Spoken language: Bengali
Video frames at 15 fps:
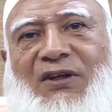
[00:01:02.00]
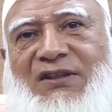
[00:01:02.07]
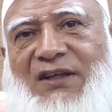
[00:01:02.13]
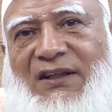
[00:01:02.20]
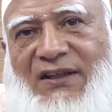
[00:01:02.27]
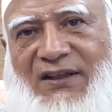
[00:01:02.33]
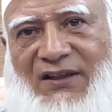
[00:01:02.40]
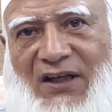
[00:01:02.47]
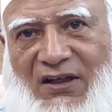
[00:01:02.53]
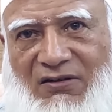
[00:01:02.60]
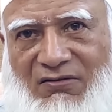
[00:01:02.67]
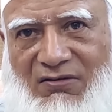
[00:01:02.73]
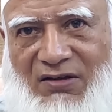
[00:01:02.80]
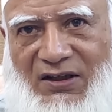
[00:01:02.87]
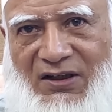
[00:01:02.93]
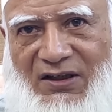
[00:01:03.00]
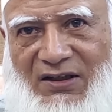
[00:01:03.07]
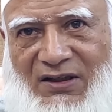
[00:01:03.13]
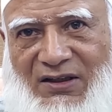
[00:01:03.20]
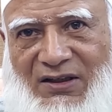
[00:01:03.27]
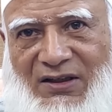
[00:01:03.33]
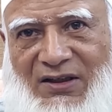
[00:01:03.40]
এই জাতিকে দান করলেন
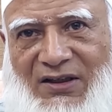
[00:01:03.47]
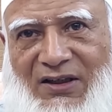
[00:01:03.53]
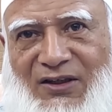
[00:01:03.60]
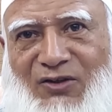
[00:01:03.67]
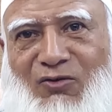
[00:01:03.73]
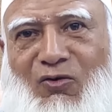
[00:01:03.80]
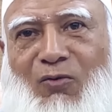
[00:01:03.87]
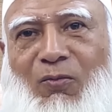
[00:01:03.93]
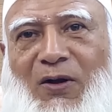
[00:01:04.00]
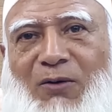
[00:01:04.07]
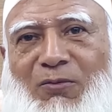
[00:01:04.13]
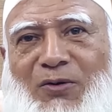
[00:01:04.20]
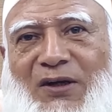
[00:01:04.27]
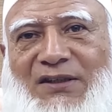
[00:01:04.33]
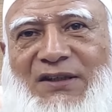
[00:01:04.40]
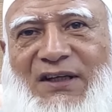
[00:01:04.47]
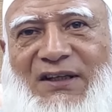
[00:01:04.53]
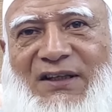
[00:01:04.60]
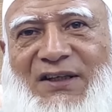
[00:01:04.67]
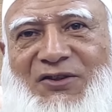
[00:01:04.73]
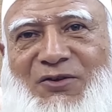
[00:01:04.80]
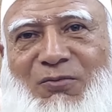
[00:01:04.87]
কিন্তু কপালপুরা
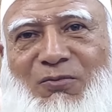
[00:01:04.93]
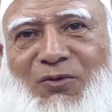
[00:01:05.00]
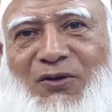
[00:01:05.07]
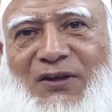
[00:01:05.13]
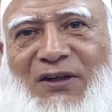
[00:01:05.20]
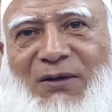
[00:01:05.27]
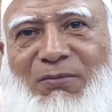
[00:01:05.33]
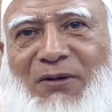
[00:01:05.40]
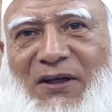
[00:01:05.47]
জাতি এই সম্পদ থেকে